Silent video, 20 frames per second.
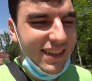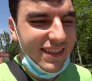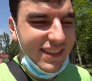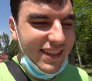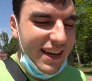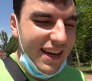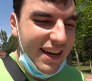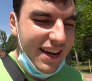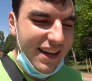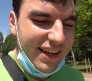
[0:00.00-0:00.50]

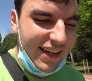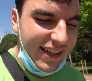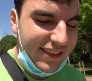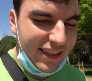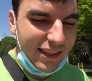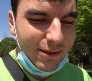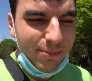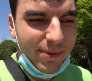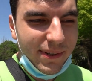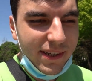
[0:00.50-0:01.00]
Я
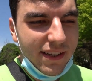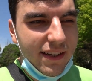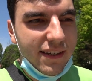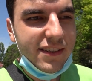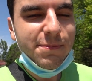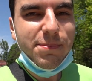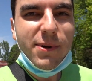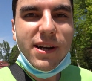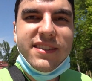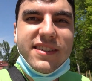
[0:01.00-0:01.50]
хотел бы
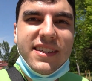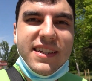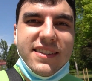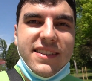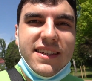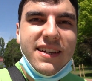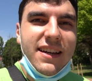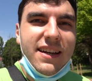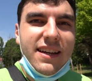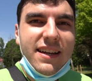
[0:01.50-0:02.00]

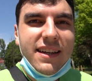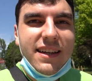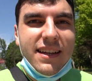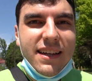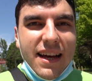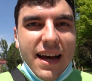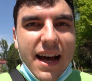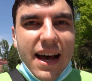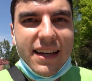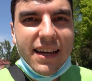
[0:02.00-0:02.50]
спросить
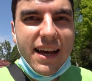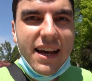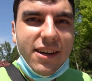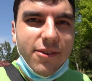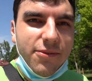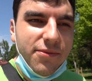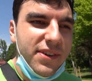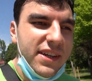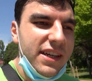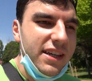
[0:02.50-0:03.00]
а
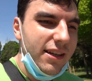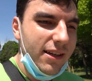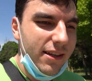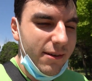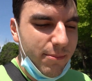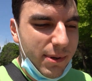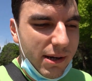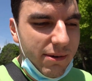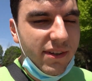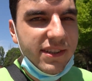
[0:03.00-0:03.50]
как вы
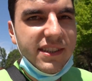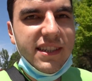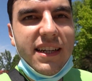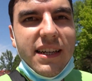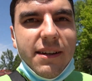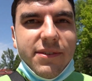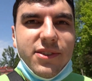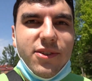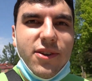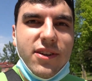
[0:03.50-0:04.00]

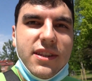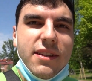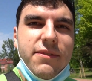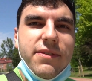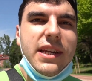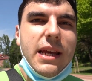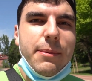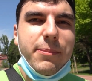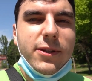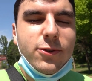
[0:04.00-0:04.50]
проводили все это
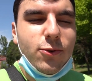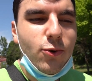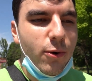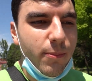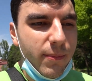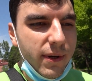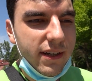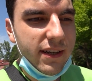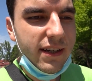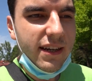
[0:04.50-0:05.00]
время
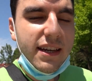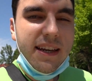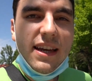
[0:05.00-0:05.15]
дома?